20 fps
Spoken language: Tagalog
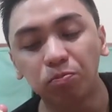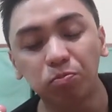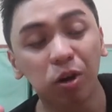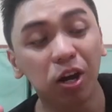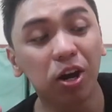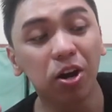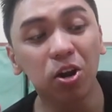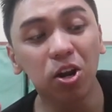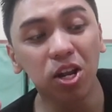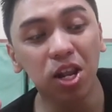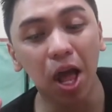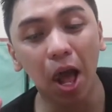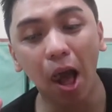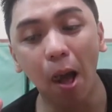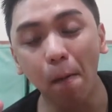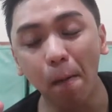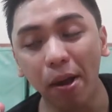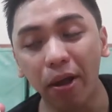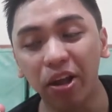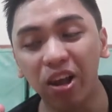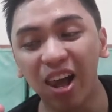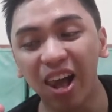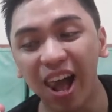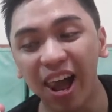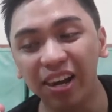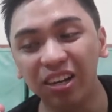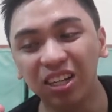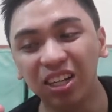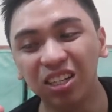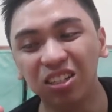Pero yun lang, kapag
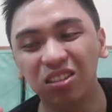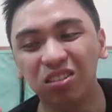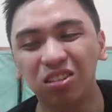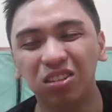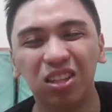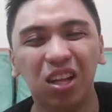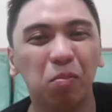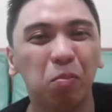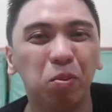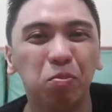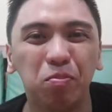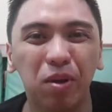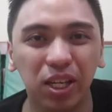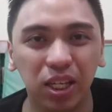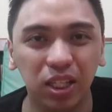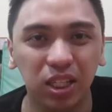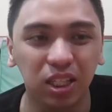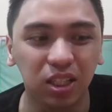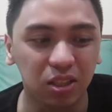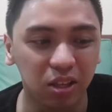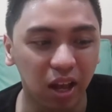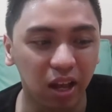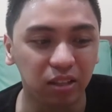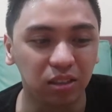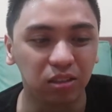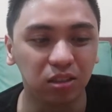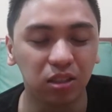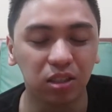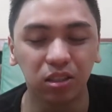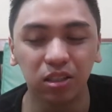kakain ka nito, dapat mainit
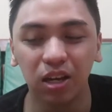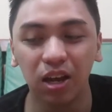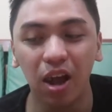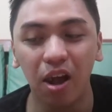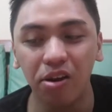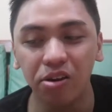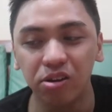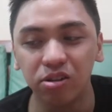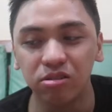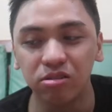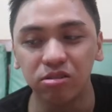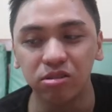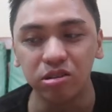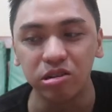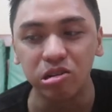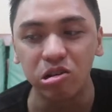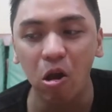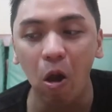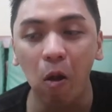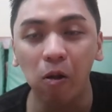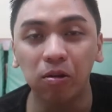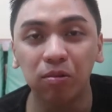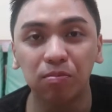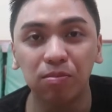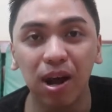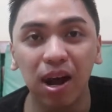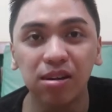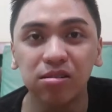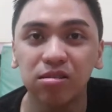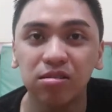guys. Kasi honestly,
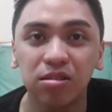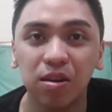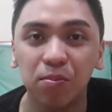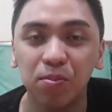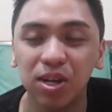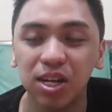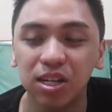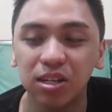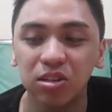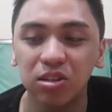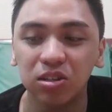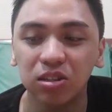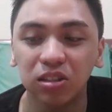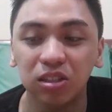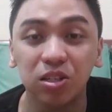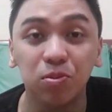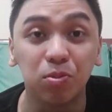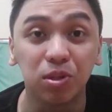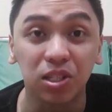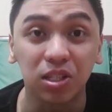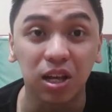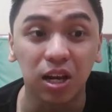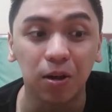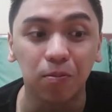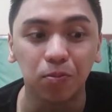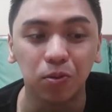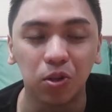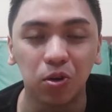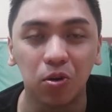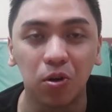baka sasabihin nyo, hindi
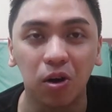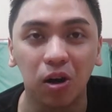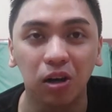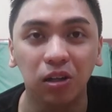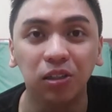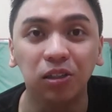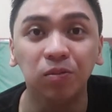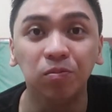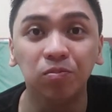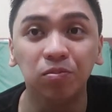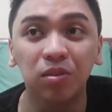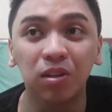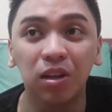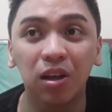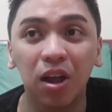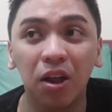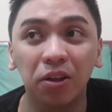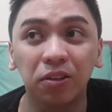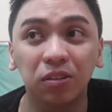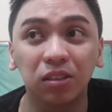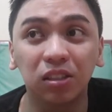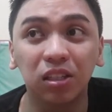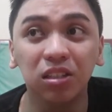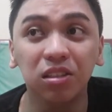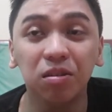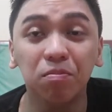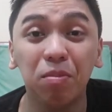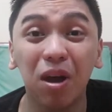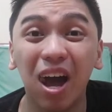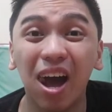masarap to.
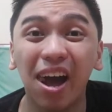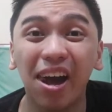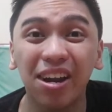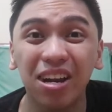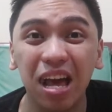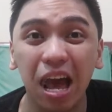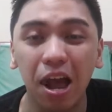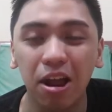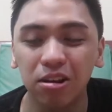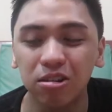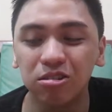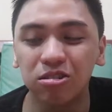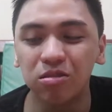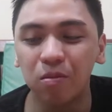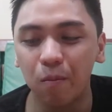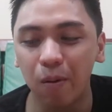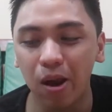Kasi baka kinain niya sa